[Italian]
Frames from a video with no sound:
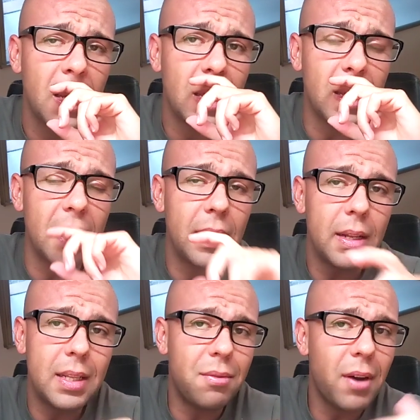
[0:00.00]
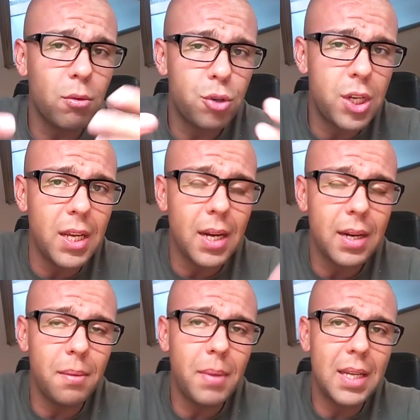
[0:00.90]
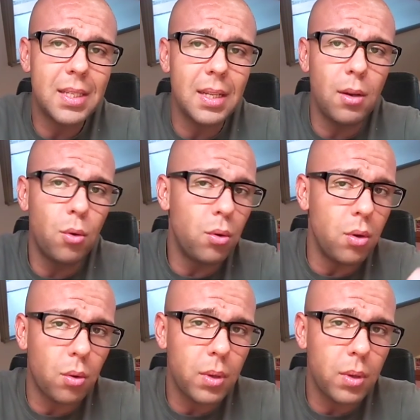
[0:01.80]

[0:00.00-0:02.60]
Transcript: eh, di far uscire nel mese di luglio,